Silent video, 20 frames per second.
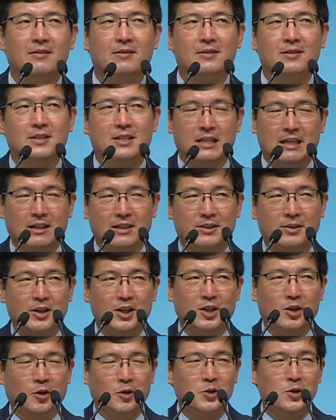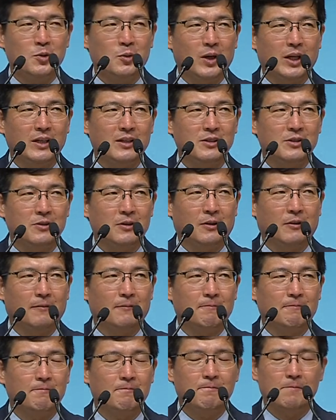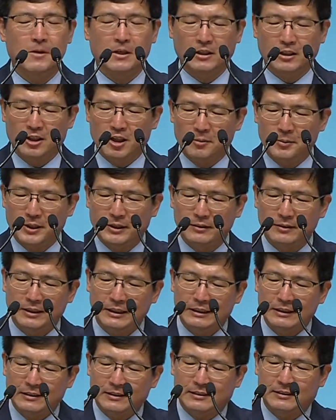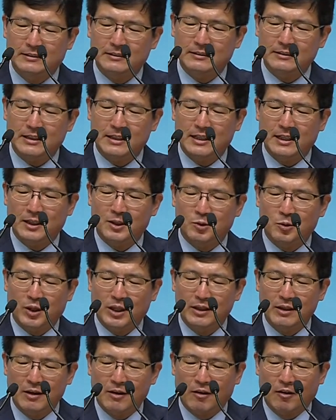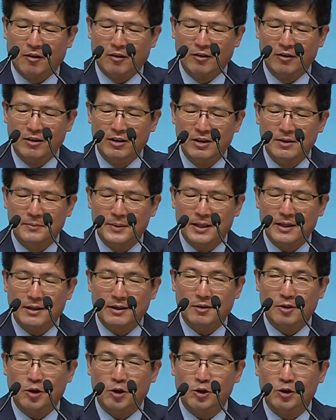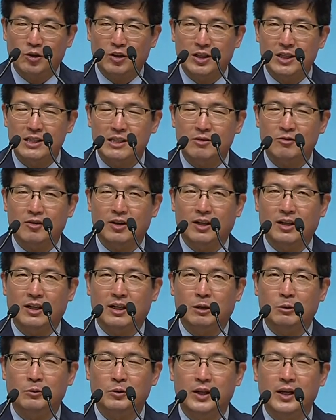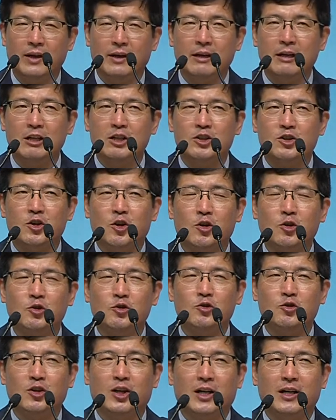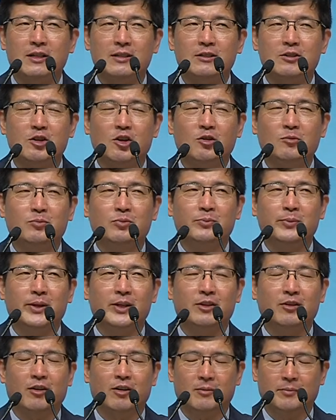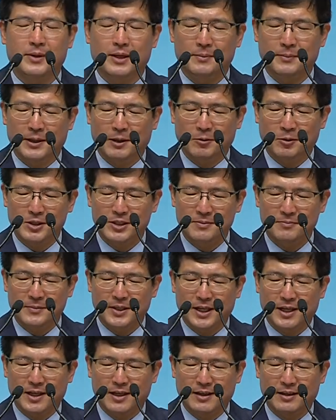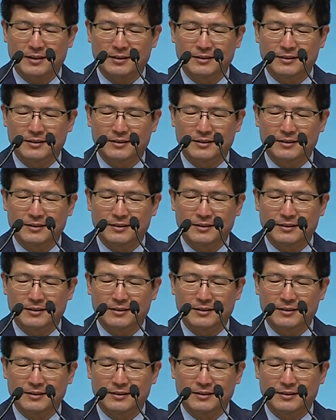신앙생활에 연조가 있죠 그러면 그 기간 동안 얼마나 거룩한 습관 가운데 성숙한 성품의 열매를 맺고 있습니까?